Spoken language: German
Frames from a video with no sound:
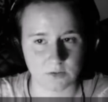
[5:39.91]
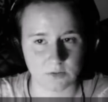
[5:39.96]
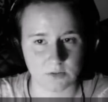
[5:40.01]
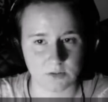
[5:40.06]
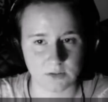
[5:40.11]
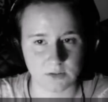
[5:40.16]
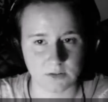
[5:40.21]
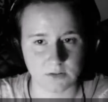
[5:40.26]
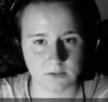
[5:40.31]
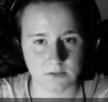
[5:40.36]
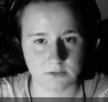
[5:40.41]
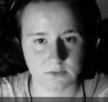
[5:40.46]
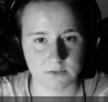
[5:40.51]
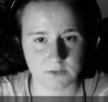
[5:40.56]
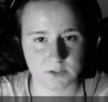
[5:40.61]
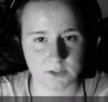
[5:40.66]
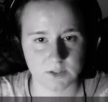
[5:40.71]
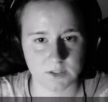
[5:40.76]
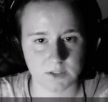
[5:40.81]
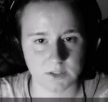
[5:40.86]
oder? Ist
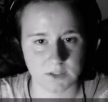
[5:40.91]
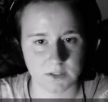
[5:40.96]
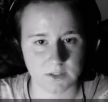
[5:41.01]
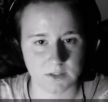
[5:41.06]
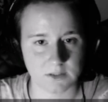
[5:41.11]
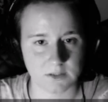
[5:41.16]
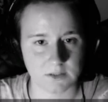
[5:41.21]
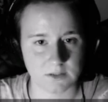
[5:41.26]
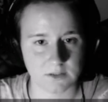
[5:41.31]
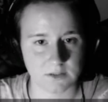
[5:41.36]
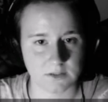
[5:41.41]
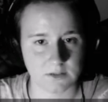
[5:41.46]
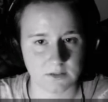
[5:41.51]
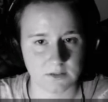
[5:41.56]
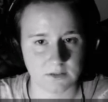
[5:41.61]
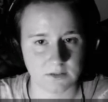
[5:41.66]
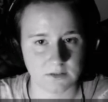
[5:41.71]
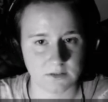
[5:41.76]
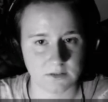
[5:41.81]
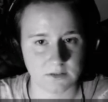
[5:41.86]
wahrscheinlich. Ich bin
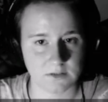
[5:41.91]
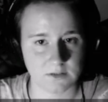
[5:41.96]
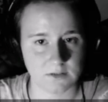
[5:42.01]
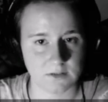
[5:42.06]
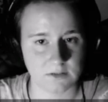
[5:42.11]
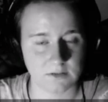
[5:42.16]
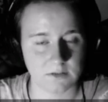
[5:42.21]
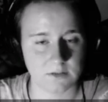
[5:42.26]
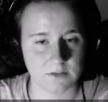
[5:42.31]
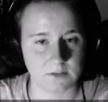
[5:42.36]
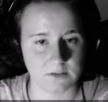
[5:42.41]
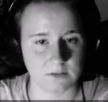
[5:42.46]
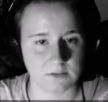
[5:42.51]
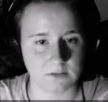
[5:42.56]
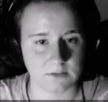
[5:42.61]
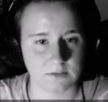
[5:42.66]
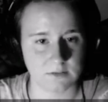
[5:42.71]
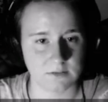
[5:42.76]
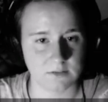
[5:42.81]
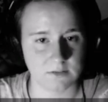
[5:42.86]
weg vom Gen, ah. also. Oh.
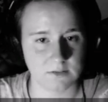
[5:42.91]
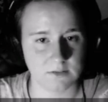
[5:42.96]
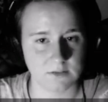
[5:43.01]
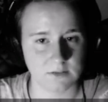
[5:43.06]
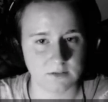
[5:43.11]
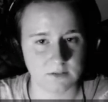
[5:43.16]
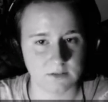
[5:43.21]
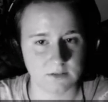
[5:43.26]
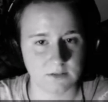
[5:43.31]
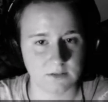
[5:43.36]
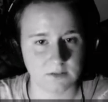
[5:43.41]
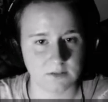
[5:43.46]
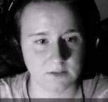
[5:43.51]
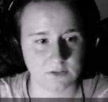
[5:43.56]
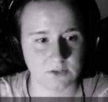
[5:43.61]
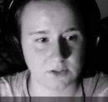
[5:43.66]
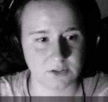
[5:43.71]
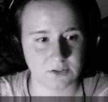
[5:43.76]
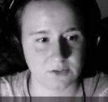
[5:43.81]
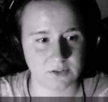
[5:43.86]

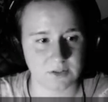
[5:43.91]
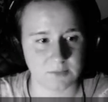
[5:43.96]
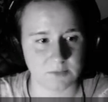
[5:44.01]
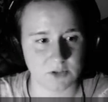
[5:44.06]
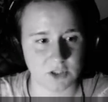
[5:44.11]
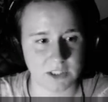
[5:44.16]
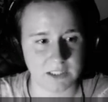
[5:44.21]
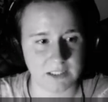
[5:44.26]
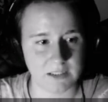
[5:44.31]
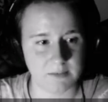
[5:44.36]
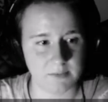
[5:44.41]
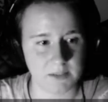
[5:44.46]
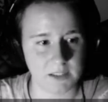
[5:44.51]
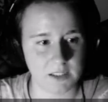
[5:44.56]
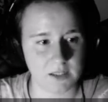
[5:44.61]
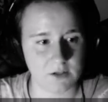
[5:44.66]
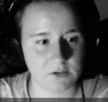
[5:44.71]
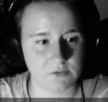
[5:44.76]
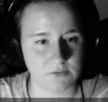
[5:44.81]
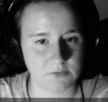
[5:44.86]
Soll ich zu dem Gen lieber
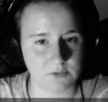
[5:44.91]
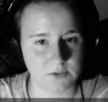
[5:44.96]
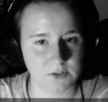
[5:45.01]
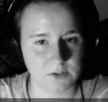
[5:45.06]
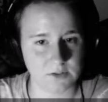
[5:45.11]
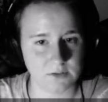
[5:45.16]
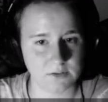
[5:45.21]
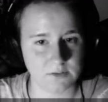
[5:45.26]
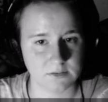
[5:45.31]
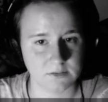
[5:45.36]
laufen, oder?